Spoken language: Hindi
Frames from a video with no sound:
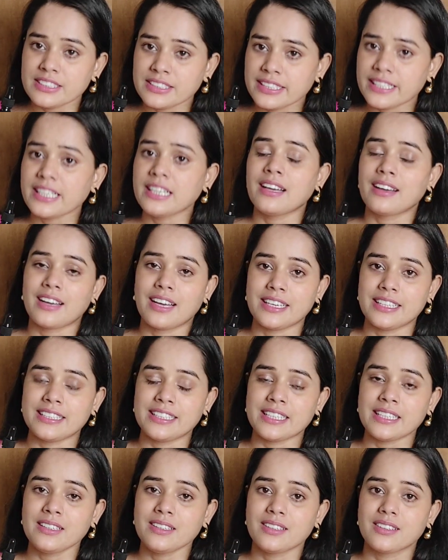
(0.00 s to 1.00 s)
ये
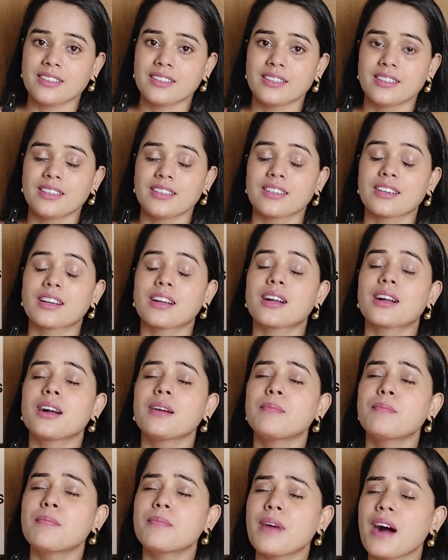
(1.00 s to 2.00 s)
लगाइए
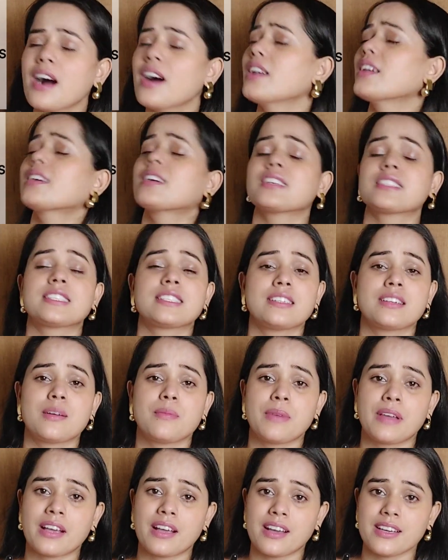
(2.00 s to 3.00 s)
कमाल का
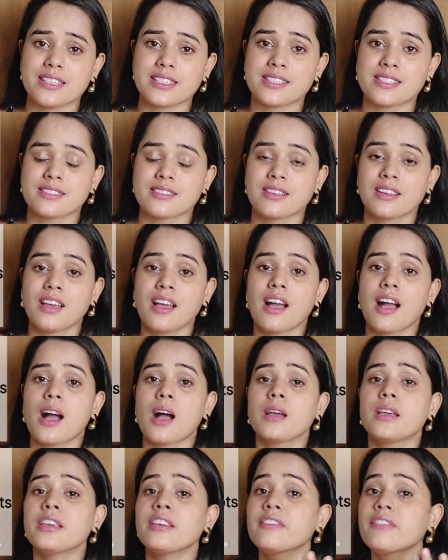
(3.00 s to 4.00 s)
सीरम है गाइस
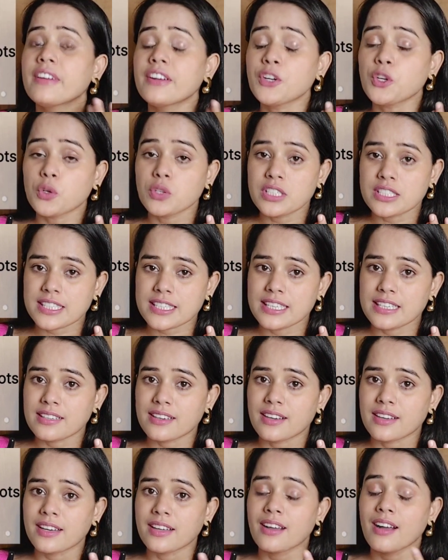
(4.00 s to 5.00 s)
इवेंट ऑन स्किन
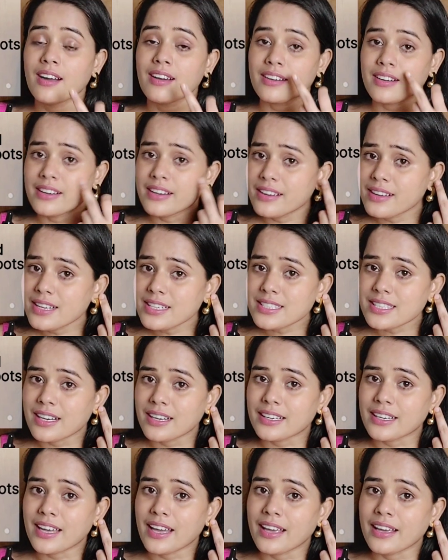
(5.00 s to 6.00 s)
करेगा रिंकल्स
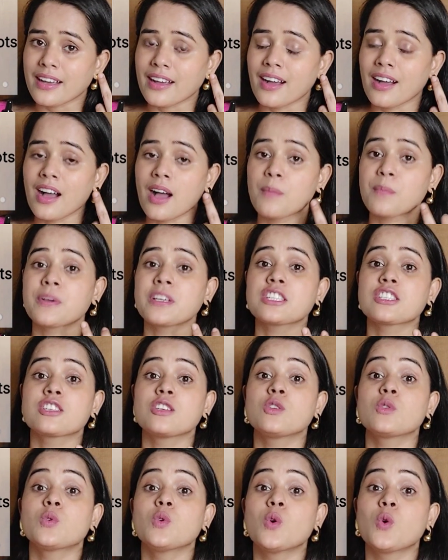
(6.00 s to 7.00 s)
हटाएगा आपकी
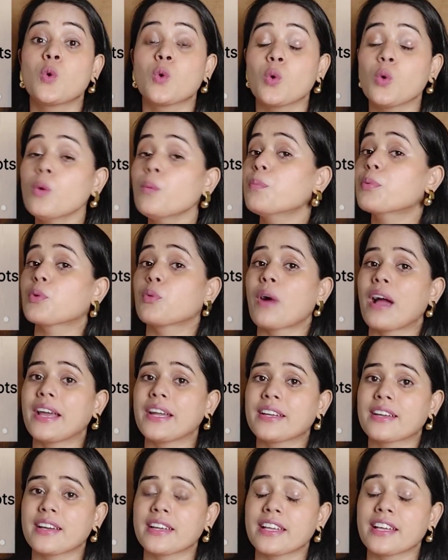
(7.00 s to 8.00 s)
स्किन को ग्लो
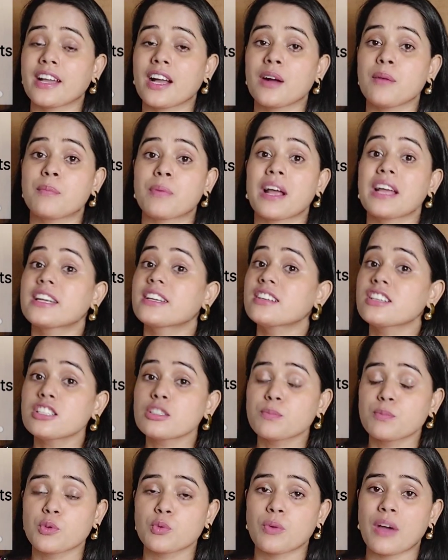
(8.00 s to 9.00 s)
प्रोवाइड करेगा
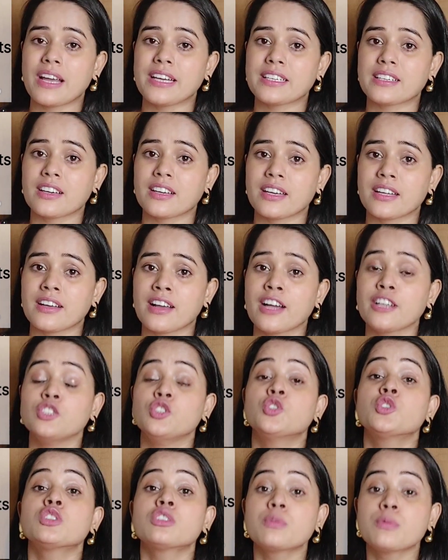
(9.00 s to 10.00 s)
ब्राइटनेस प्रोवाइड करेगा
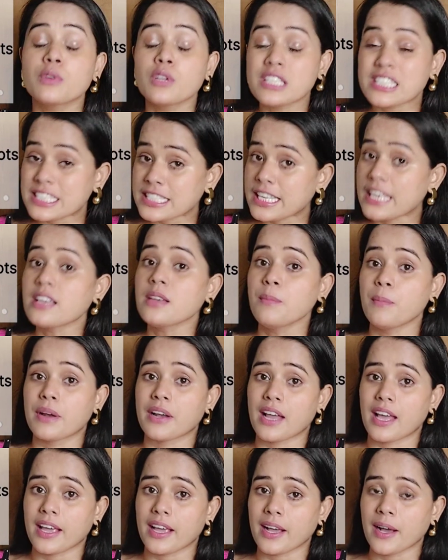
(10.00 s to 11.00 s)
यूथफुल स्किन
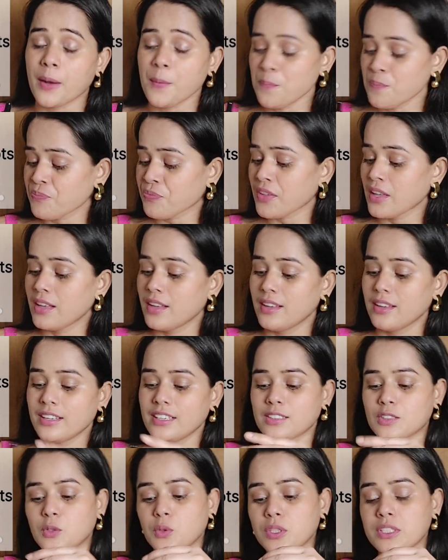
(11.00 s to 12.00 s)
बनाएगा
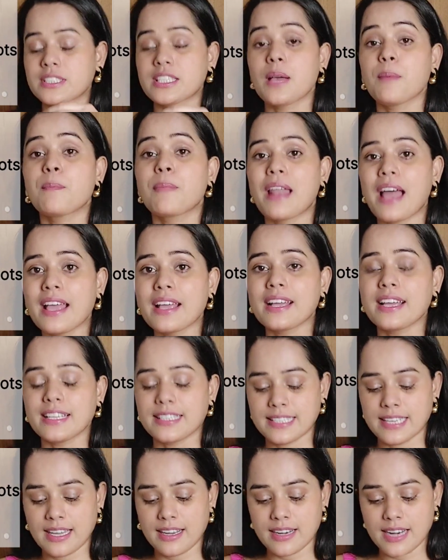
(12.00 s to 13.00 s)
तो इसे अप्लाई
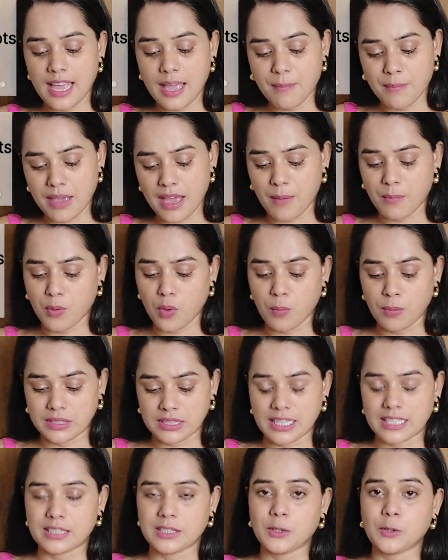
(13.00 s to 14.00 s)
कैसे करना है मैं आपको
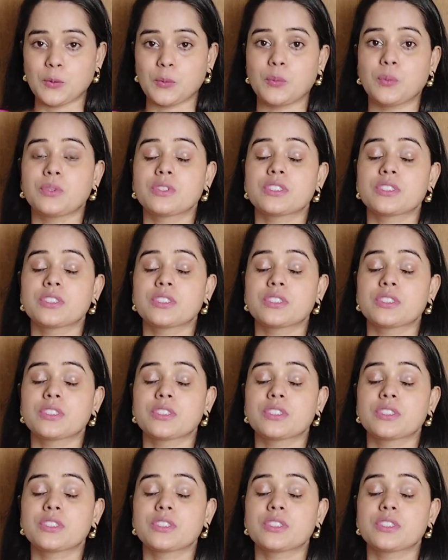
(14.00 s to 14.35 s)
बताती हूँ